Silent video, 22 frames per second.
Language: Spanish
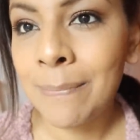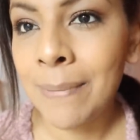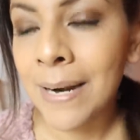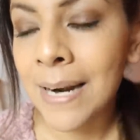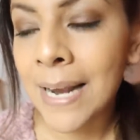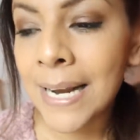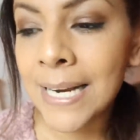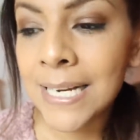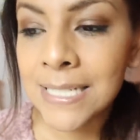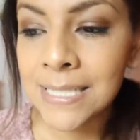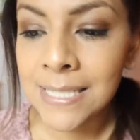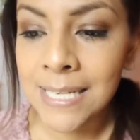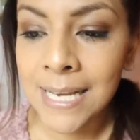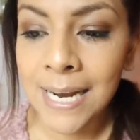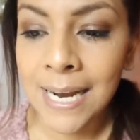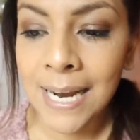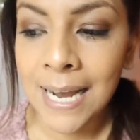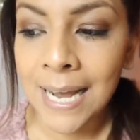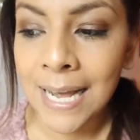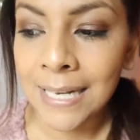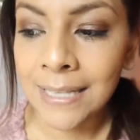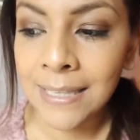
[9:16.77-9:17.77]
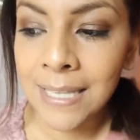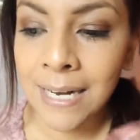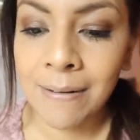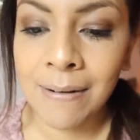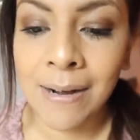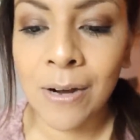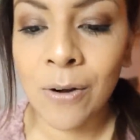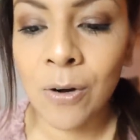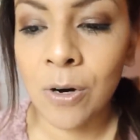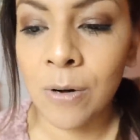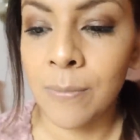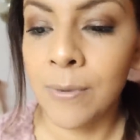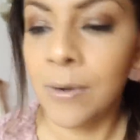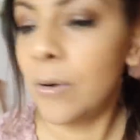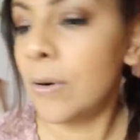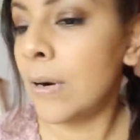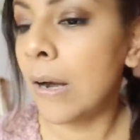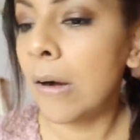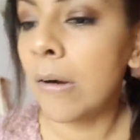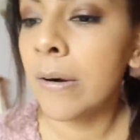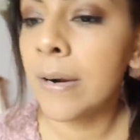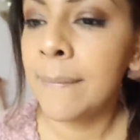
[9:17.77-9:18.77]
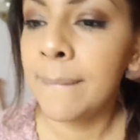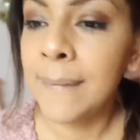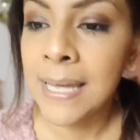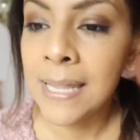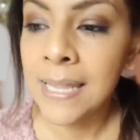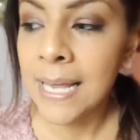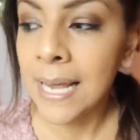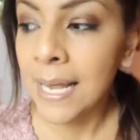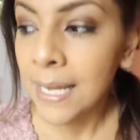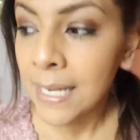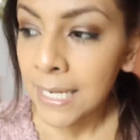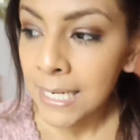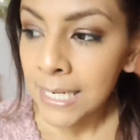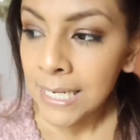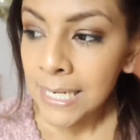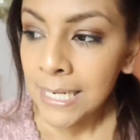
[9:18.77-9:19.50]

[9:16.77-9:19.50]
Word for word: para irse al trabajo como en una hora y media.